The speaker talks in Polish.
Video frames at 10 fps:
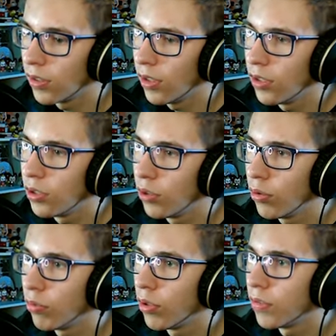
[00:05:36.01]
To jest
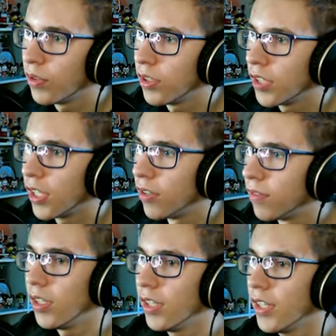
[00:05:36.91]
źródło
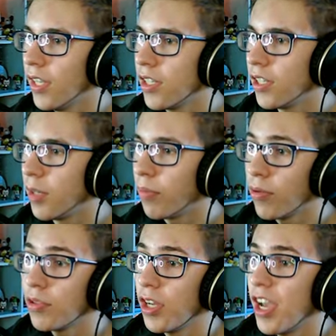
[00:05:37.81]
wszystkiego. I tak się
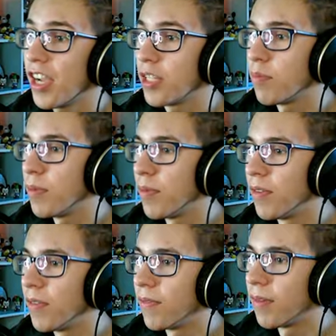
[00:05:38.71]
najprościej expi,
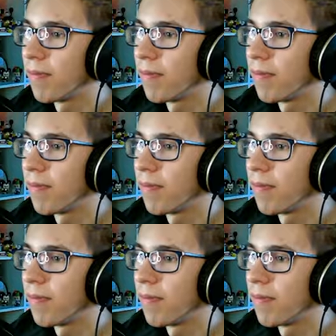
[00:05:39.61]
powiem wam.